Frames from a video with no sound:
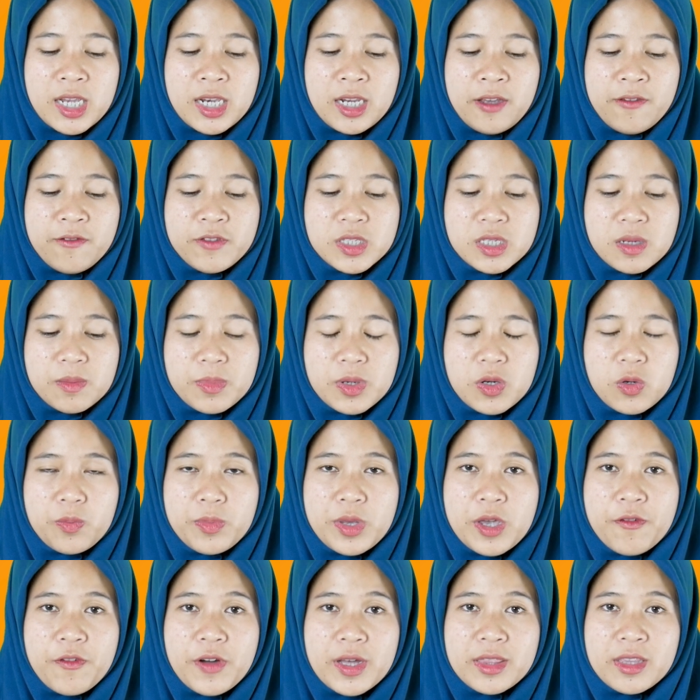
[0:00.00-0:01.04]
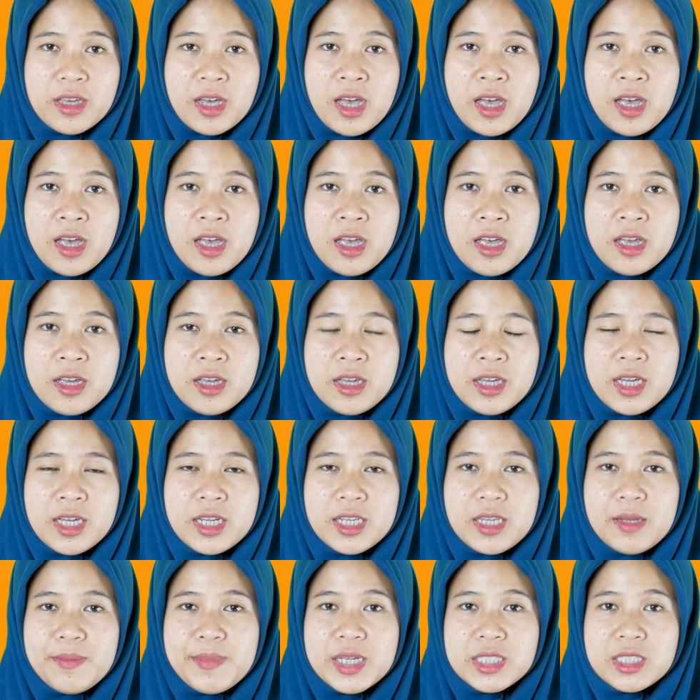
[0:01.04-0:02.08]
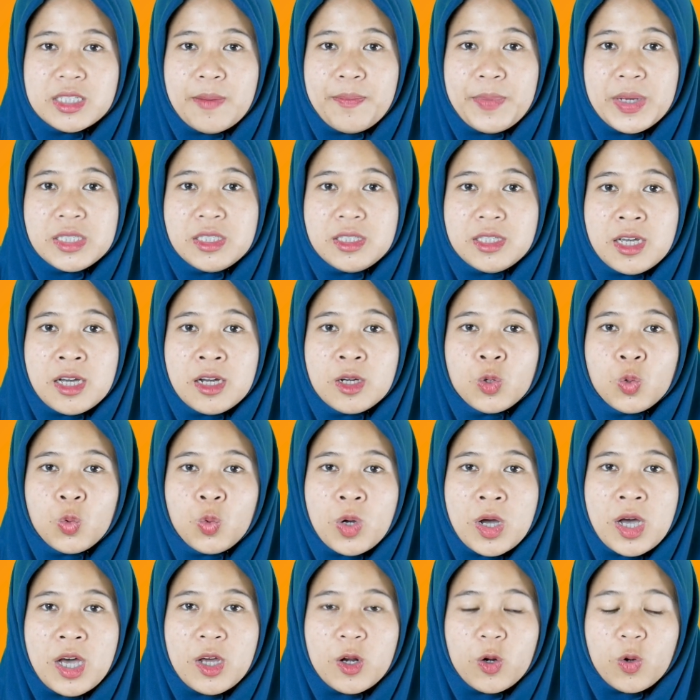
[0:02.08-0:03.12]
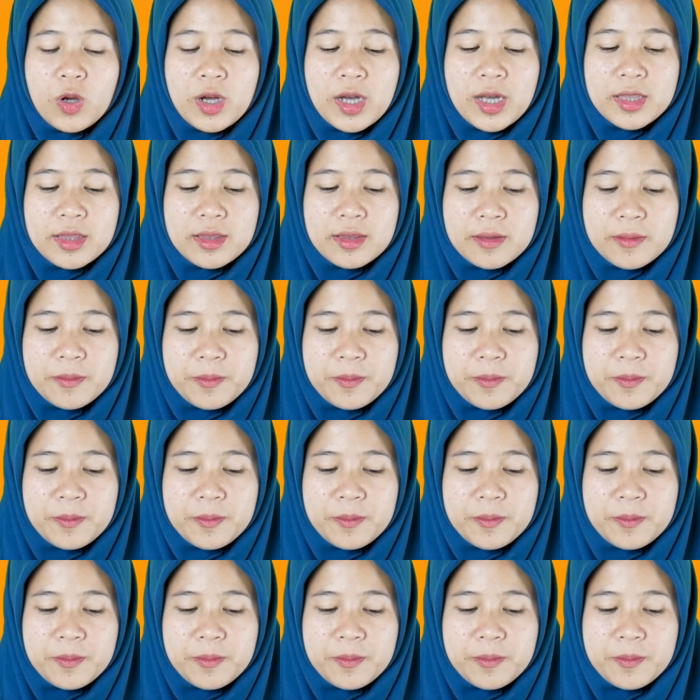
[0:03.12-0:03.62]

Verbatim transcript: alif sebelumnya fathah. Dibaca panjang dua harokat.